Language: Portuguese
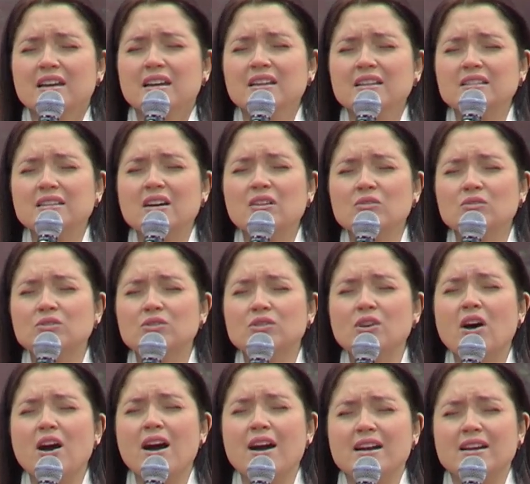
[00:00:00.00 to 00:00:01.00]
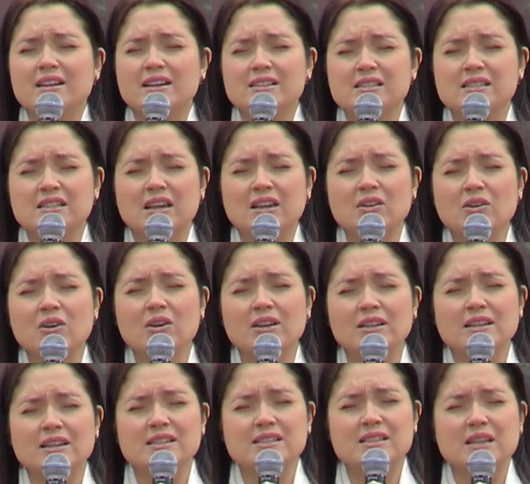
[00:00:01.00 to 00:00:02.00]
Então toca,
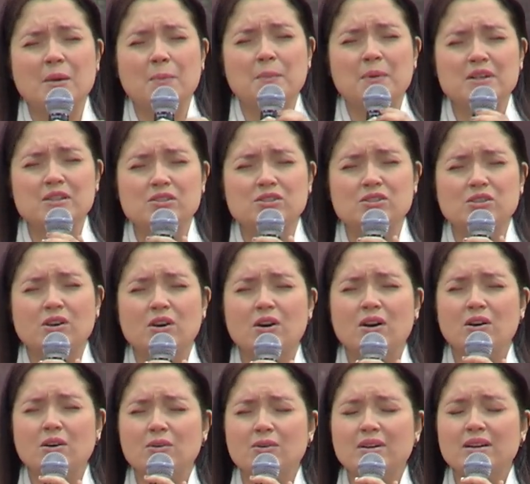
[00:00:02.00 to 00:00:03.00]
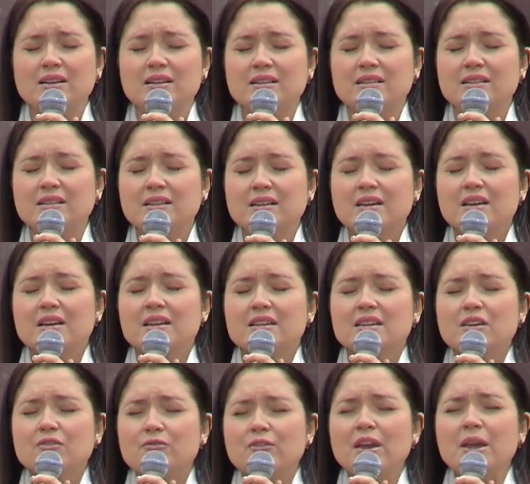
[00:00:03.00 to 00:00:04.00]
Senhor, nessa pessoa
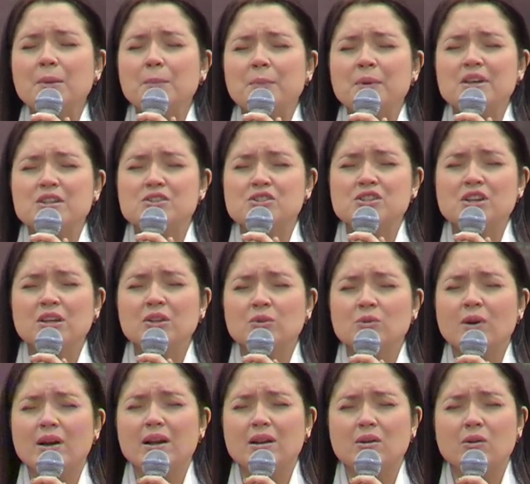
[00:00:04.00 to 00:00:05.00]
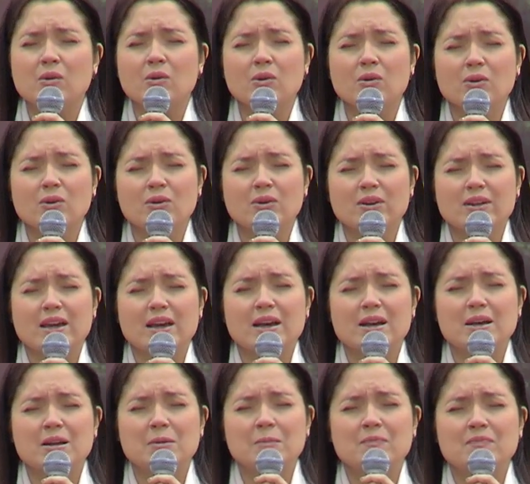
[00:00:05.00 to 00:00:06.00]
que vem pedindo a
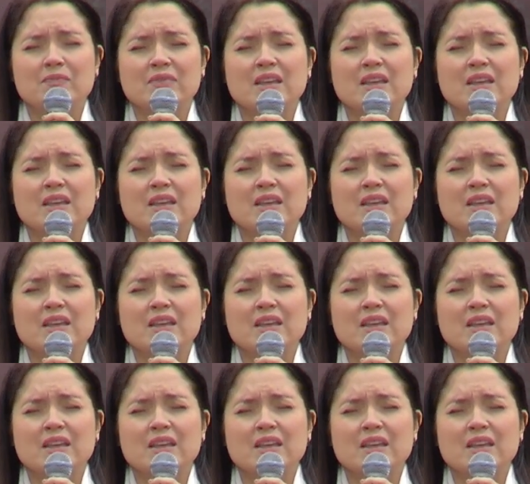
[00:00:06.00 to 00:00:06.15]
cura.